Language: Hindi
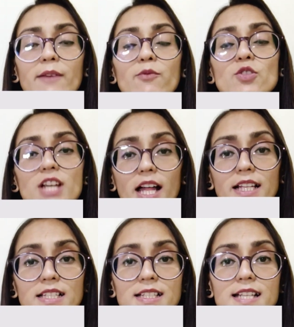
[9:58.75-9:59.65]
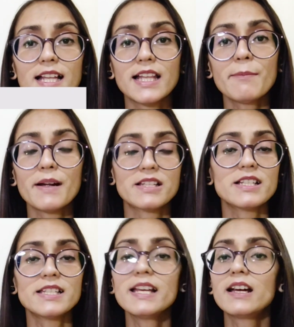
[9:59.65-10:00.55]
है वो ज्यादा से ज्यादा
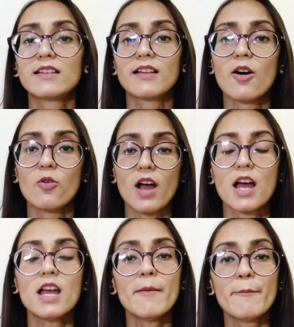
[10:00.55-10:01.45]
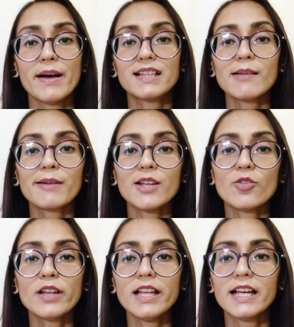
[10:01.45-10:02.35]
परचेस ही करता होगा मतलब कि इन्होंने